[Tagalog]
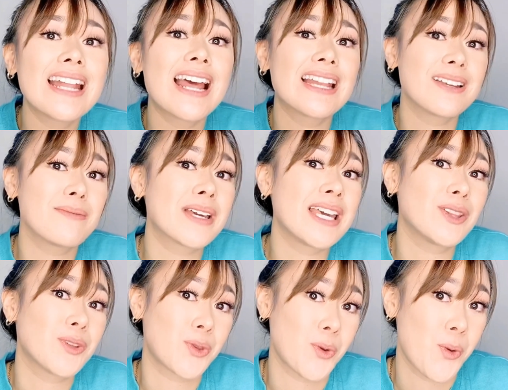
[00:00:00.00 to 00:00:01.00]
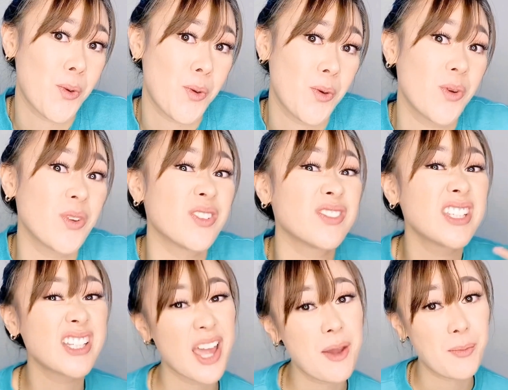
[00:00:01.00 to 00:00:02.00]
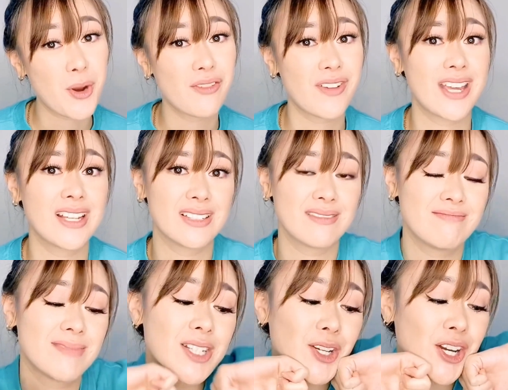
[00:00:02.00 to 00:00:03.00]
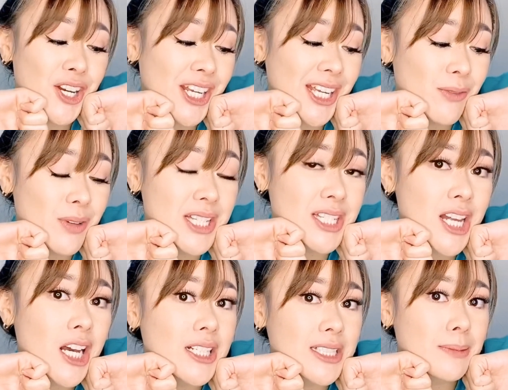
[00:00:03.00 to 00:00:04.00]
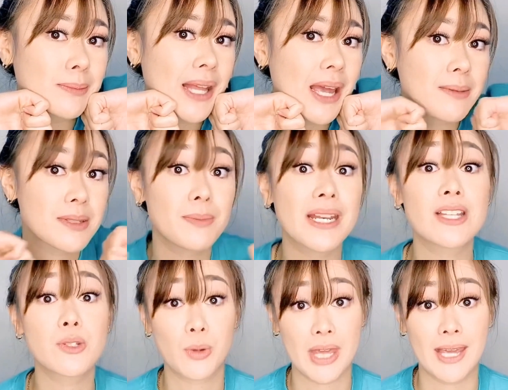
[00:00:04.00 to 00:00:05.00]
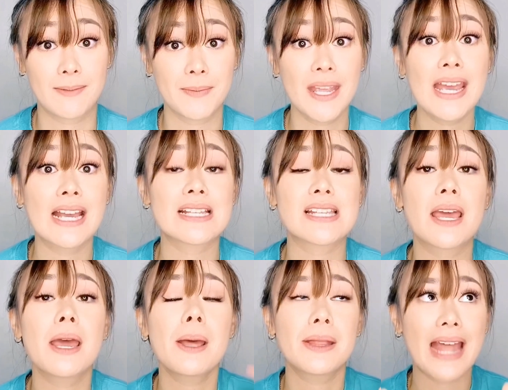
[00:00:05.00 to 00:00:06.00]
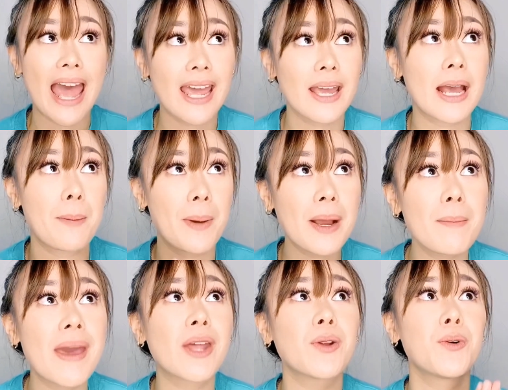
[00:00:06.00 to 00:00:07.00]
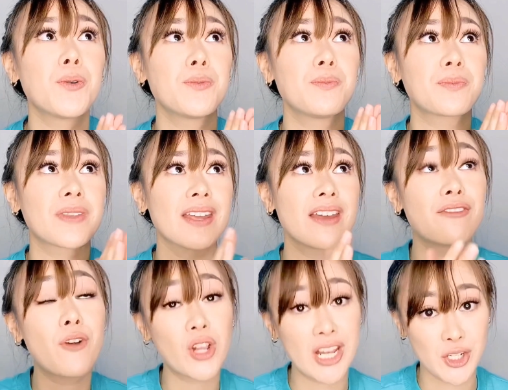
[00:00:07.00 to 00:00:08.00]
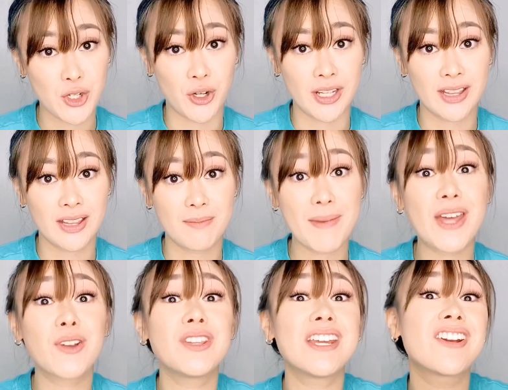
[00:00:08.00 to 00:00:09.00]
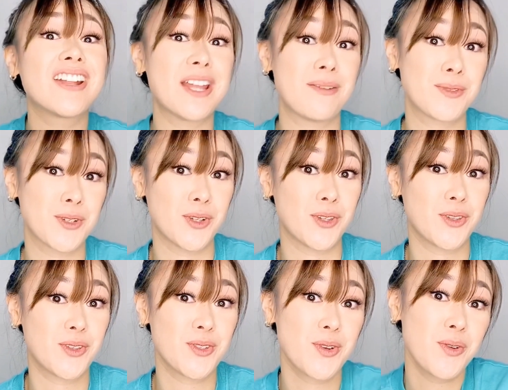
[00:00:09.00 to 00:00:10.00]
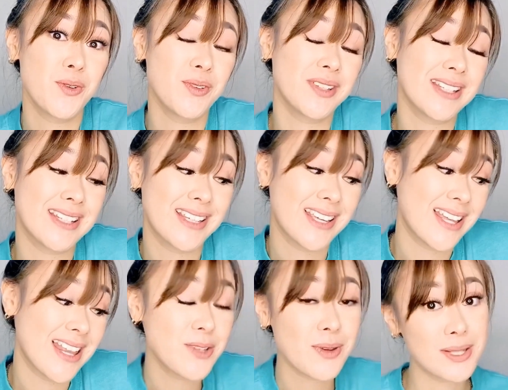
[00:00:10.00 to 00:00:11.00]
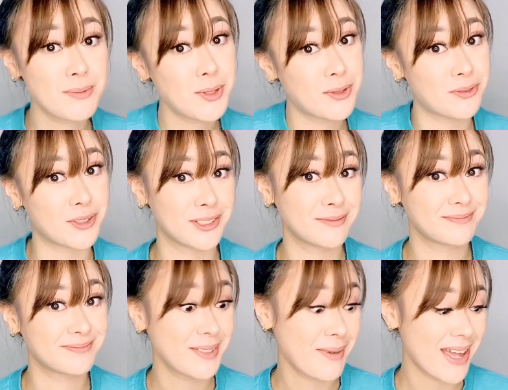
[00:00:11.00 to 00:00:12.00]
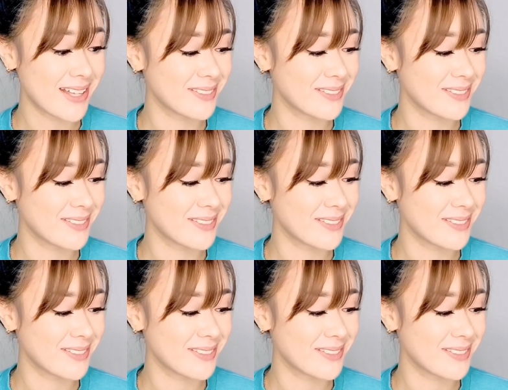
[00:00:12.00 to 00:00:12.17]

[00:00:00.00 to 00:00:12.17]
nating maging totoo. Hindi tayo perfect sorry, we suck sometimes, but it's okay. Kasi dahil, kapag merong falling short, meron ding redemption. So, that's why it's beautiful. Di ba?